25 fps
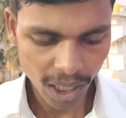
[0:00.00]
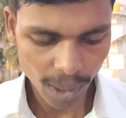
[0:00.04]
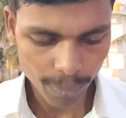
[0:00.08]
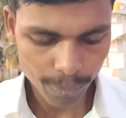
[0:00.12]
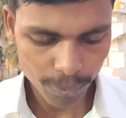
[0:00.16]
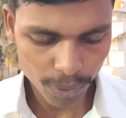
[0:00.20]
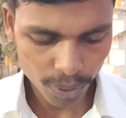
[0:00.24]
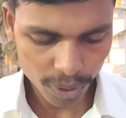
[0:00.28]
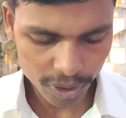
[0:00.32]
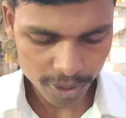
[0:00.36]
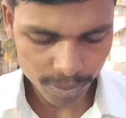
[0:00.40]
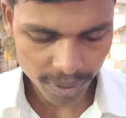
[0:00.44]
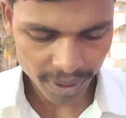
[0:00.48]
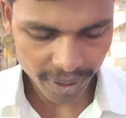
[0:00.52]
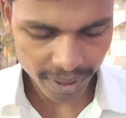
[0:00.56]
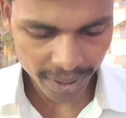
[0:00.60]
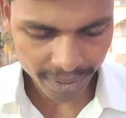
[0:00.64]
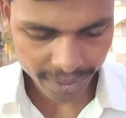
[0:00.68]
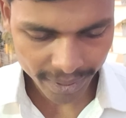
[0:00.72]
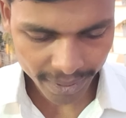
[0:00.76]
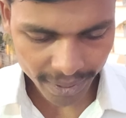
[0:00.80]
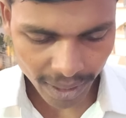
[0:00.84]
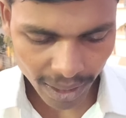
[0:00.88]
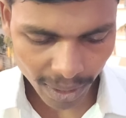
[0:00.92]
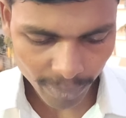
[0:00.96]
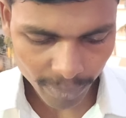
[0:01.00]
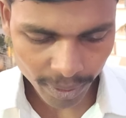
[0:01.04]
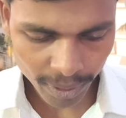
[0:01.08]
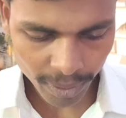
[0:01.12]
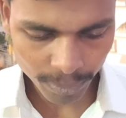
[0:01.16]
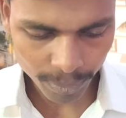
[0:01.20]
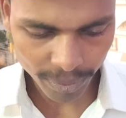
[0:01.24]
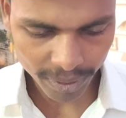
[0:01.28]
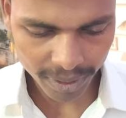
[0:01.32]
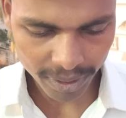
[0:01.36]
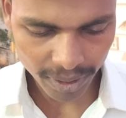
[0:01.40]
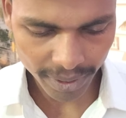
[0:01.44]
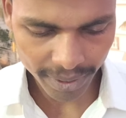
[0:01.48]
आप लोगों को इसमें कैंटीन का भी
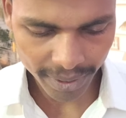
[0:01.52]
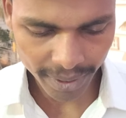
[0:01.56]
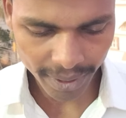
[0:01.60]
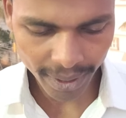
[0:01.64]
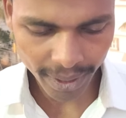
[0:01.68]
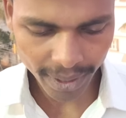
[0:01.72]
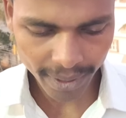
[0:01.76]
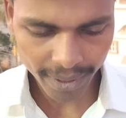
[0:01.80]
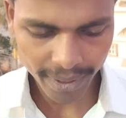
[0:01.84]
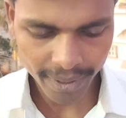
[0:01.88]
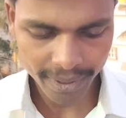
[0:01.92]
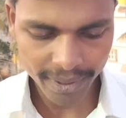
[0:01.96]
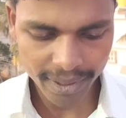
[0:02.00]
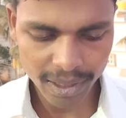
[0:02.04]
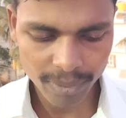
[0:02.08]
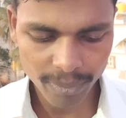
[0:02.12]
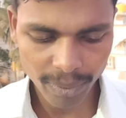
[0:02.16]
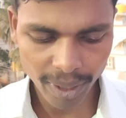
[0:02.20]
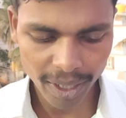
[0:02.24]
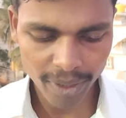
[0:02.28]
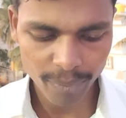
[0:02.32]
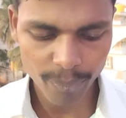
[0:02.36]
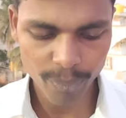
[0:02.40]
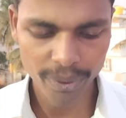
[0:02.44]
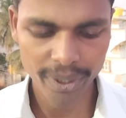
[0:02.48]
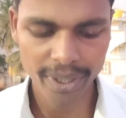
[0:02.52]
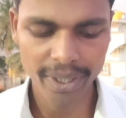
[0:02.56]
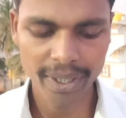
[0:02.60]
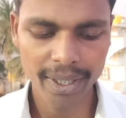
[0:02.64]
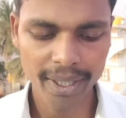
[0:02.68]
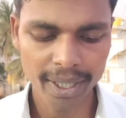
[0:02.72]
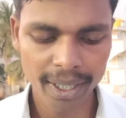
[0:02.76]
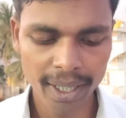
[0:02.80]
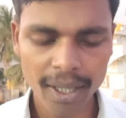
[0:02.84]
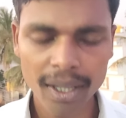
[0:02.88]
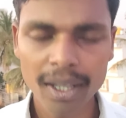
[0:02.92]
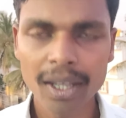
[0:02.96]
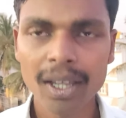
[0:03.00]
फैसिलिटी है कैंटीन भाई फ्री
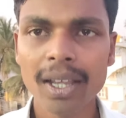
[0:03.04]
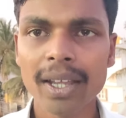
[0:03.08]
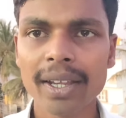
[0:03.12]
है